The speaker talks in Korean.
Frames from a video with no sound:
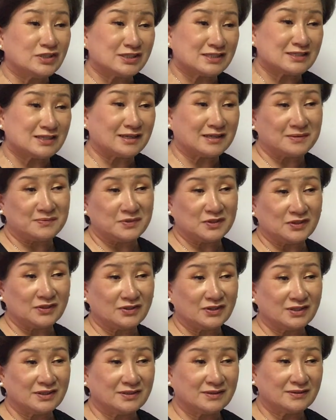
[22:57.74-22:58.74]
있는 사람인
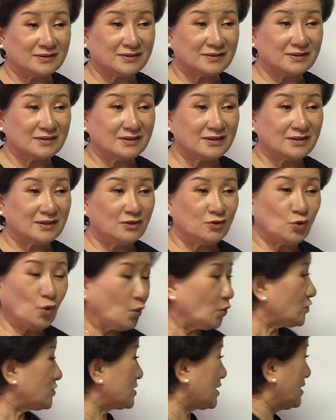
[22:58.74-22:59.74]
거예요. 요거